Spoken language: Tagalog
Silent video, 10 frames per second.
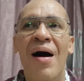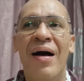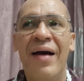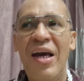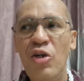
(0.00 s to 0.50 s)

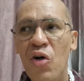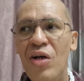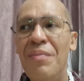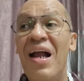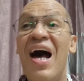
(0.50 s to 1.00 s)

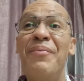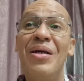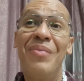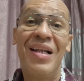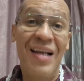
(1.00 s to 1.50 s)
Ngayon,
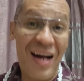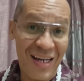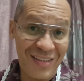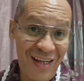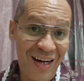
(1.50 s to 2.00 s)
maraming
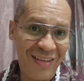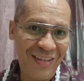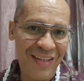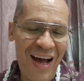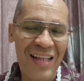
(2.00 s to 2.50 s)
malalakas na
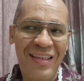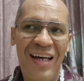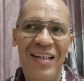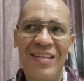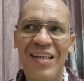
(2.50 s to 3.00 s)
kandidata
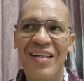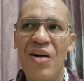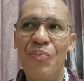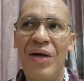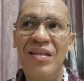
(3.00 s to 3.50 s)
na
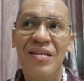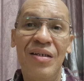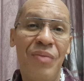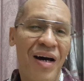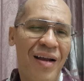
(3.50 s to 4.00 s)
talagang pwede
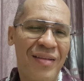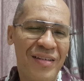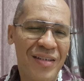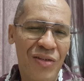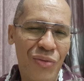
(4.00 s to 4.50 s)
din makarating
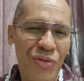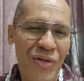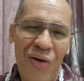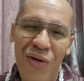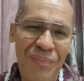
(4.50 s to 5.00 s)
sa dulo
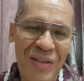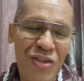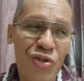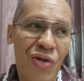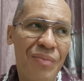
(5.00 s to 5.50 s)
ng
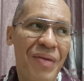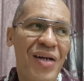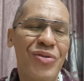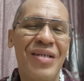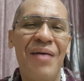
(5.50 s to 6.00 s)
kompetisyon
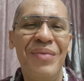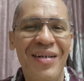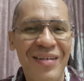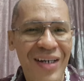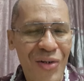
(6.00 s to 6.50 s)
pero sabi
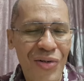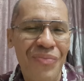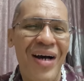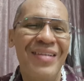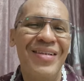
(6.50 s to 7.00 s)
ng ganon,
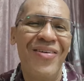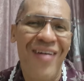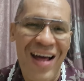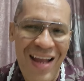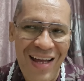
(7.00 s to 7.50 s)

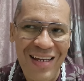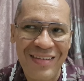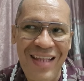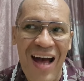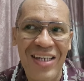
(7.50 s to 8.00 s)
magtiwala
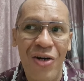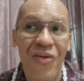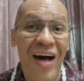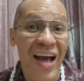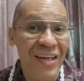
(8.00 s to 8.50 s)
lang tayo
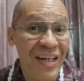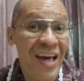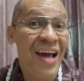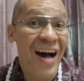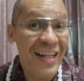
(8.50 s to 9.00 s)
kay
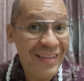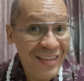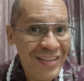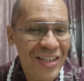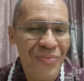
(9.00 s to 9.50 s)

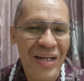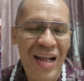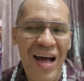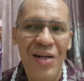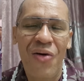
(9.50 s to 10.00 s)
Ati sa
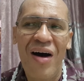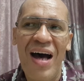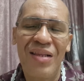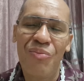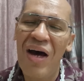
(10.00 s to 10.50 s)
Manalo
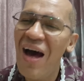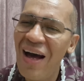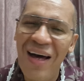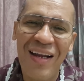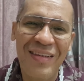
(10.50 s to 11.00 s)
at
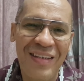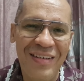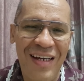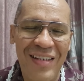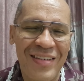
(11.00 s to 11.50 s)

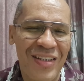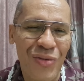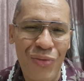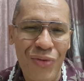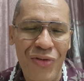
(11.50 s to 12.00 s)
makakarating yan sa
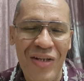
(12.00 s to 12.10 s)
dulo